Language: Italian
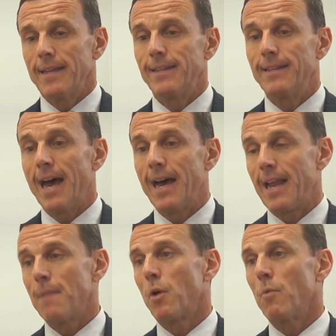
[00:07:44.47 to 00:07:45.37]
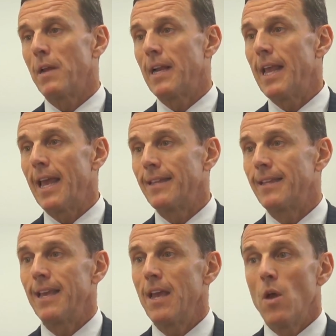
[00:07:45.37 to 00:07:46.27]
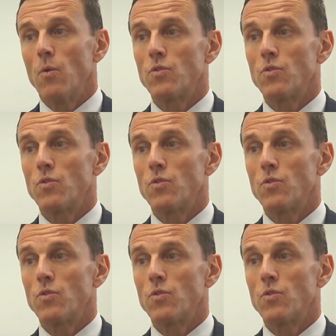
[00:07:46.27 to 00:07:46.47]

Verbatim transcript: di dare ai propri clienti